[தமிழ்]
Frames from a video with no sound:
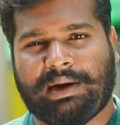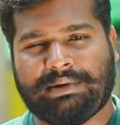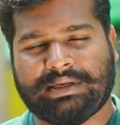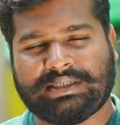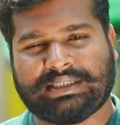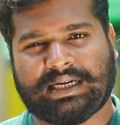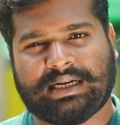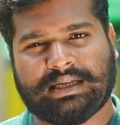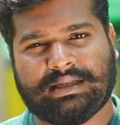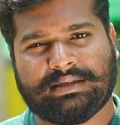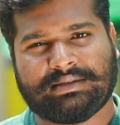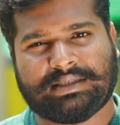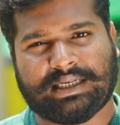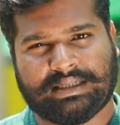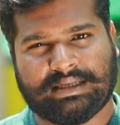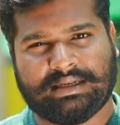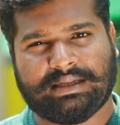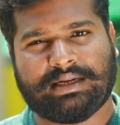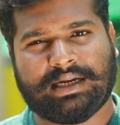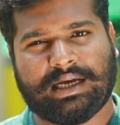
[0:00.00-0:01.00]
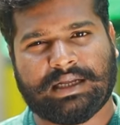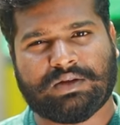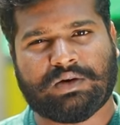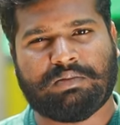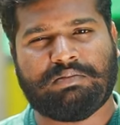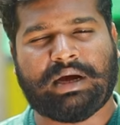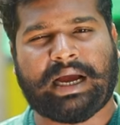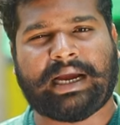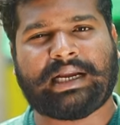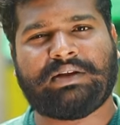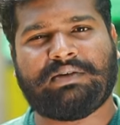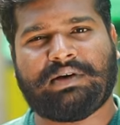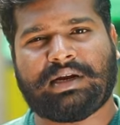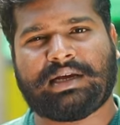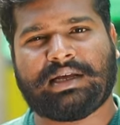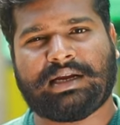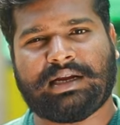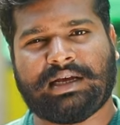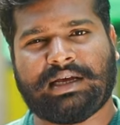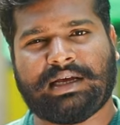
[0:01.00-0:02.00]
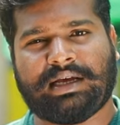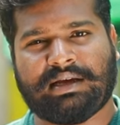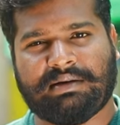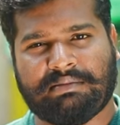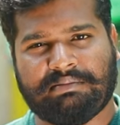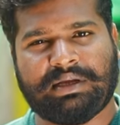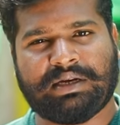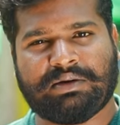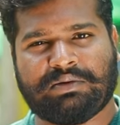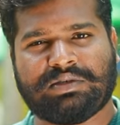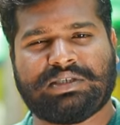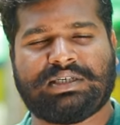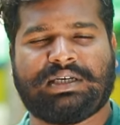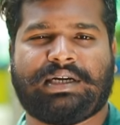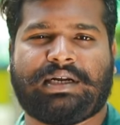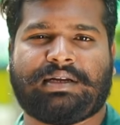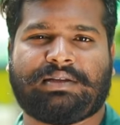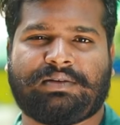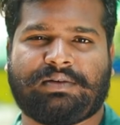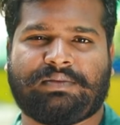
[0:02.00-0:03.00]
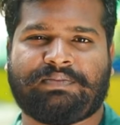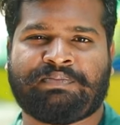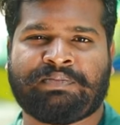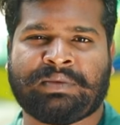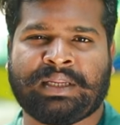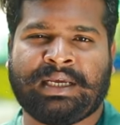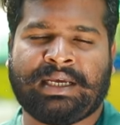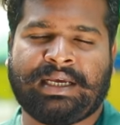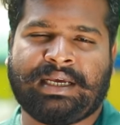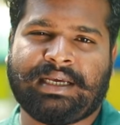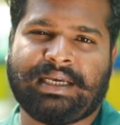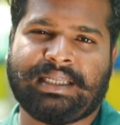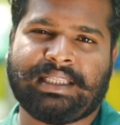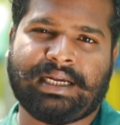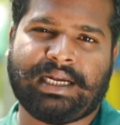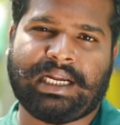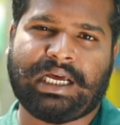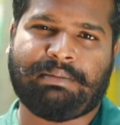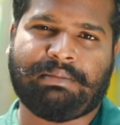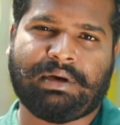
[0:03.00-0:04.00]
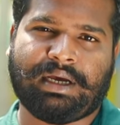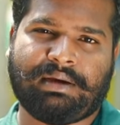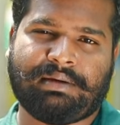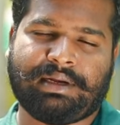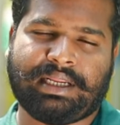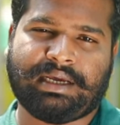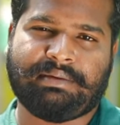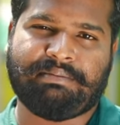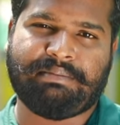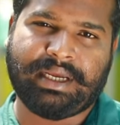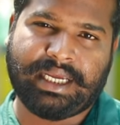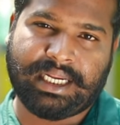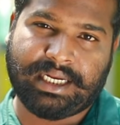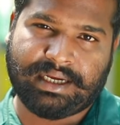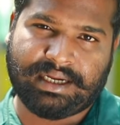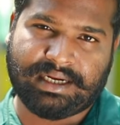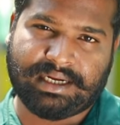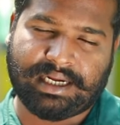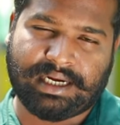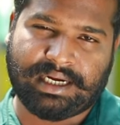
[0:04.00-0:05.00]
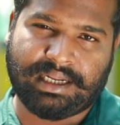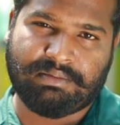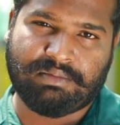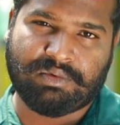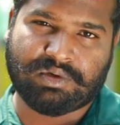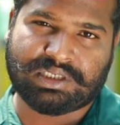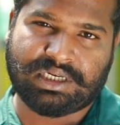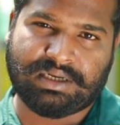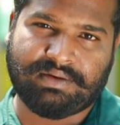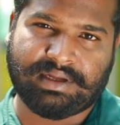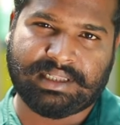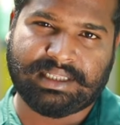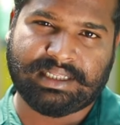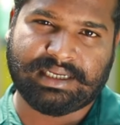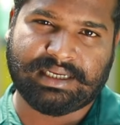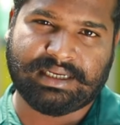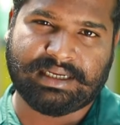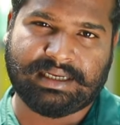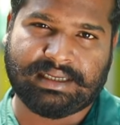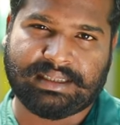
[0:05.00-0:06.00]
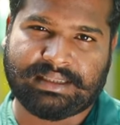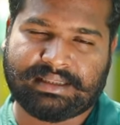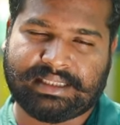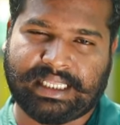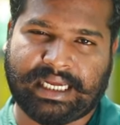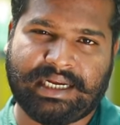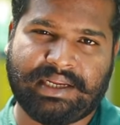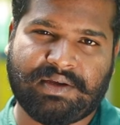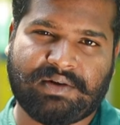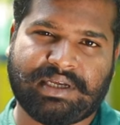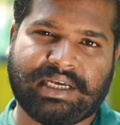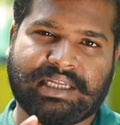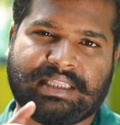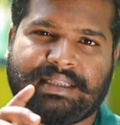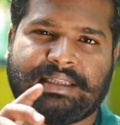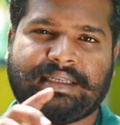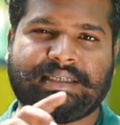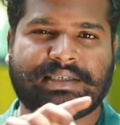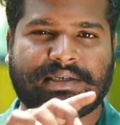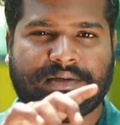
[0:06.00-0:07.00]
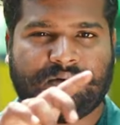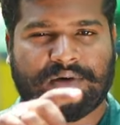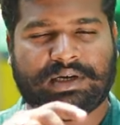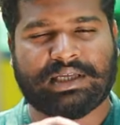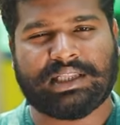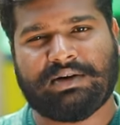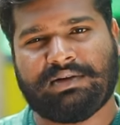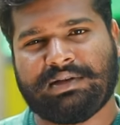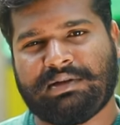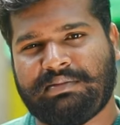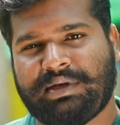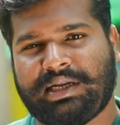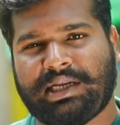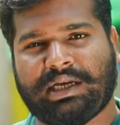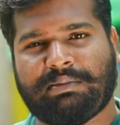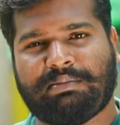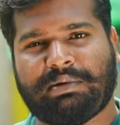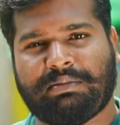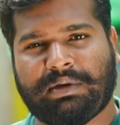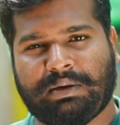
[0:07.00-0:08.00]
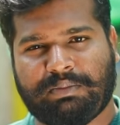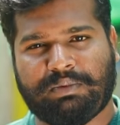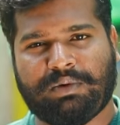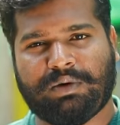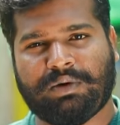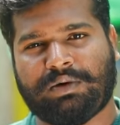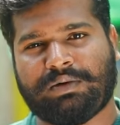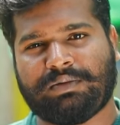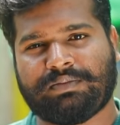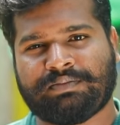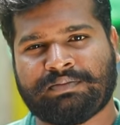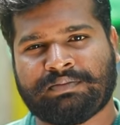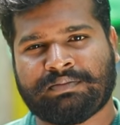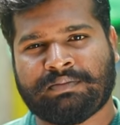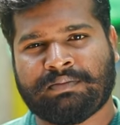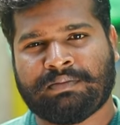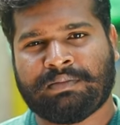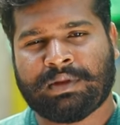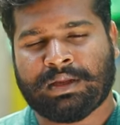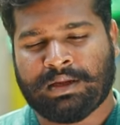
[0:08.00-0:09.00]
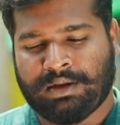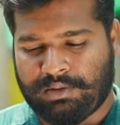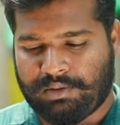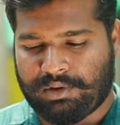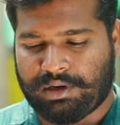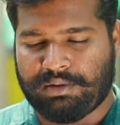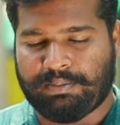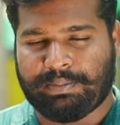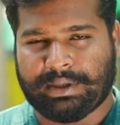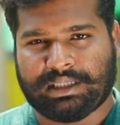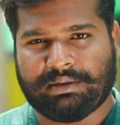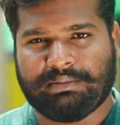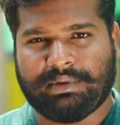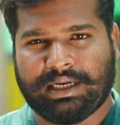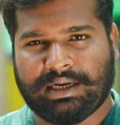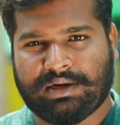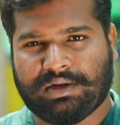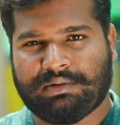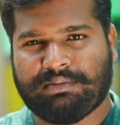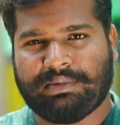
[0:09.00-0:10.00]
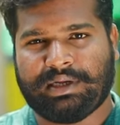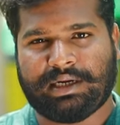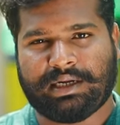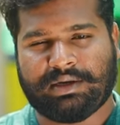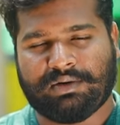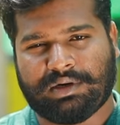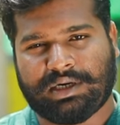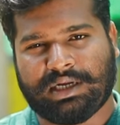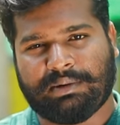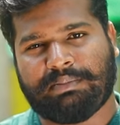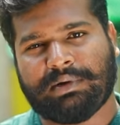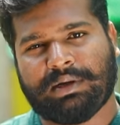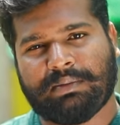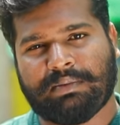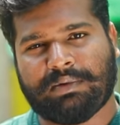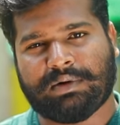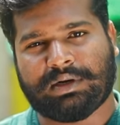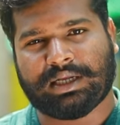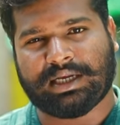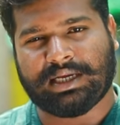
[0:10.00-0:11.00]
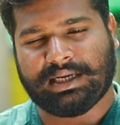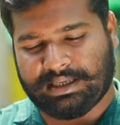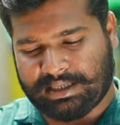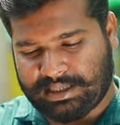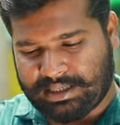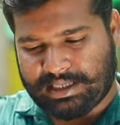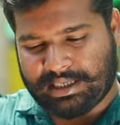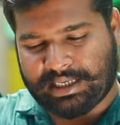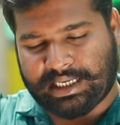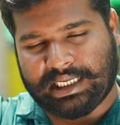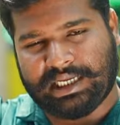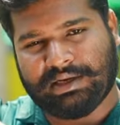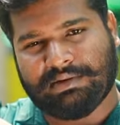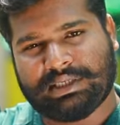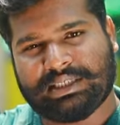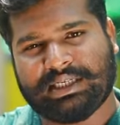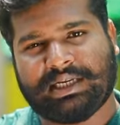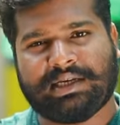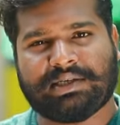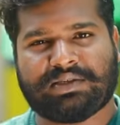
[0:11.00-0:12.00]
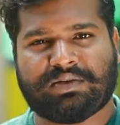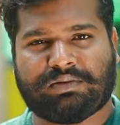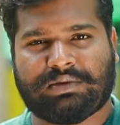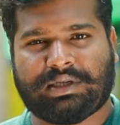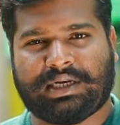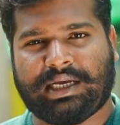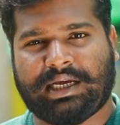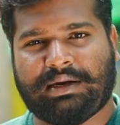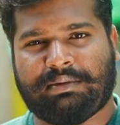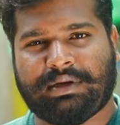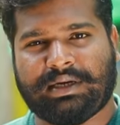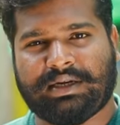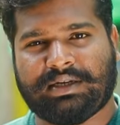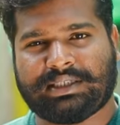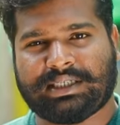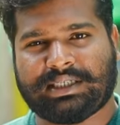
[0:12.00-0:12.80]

அப்படி செத செதறதுன்னா அது ரொம்ப ஆக்டிவாக இருக்கிற மீன் குஞ்சுங்கன்னு அர்த்தம் இது இல்லாமல் நீங்கள் மீனுங்கனாலே மோஸ்ட்லி வந்து தண்ணியோட எதிர் திசையை நோக்கி தான் வந்து மீனுங்க எப்பயுமே போகும் ஒரு பத்து மீன் இருபது மீனை நீங்கள் ஒரு டப்பில் போட்டு கையை வச்சு நீங்கள் சுற்றுறீங்க அப்படின்னு